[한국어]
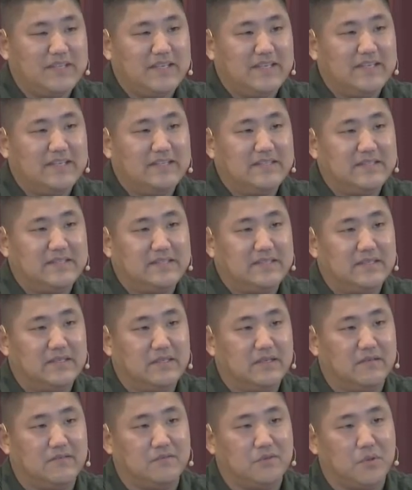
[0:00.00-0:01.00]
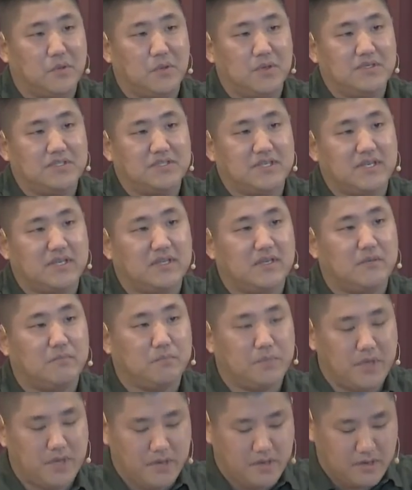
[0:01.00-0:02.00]
주님, 신들
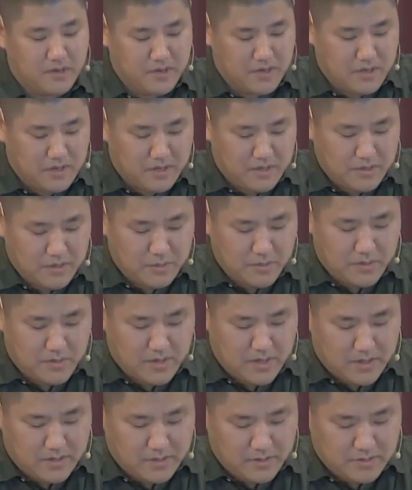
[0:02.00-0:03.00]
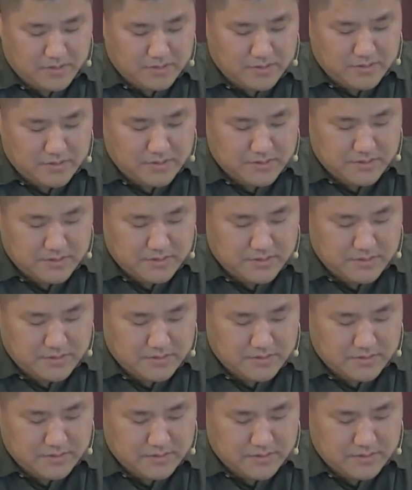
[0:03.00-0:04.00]
가운데 주님과 같은 분이 또 어디
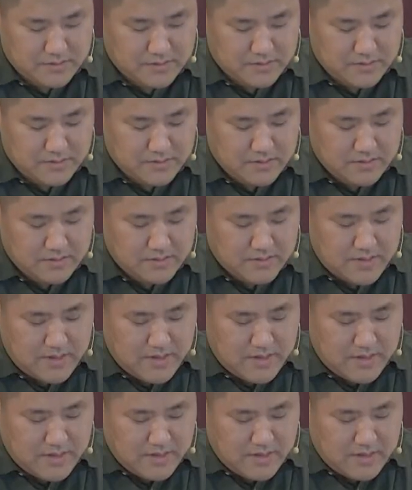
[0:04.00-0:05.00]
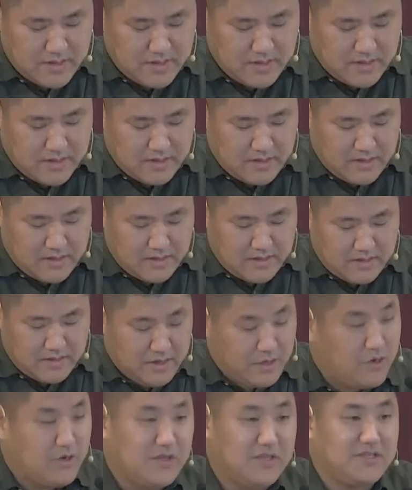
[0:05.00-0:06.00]
있습니까? 주님이 하신 일을 그 누가
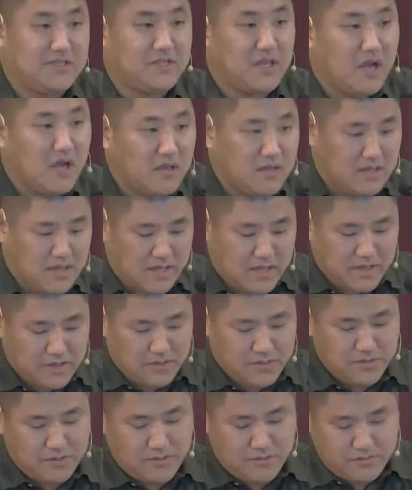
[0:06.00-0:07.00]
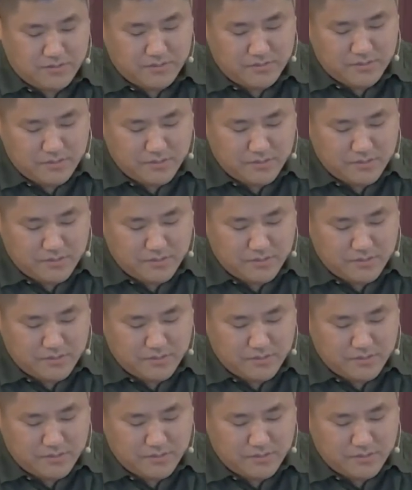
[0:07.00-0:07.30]
할 수 있겠습니까?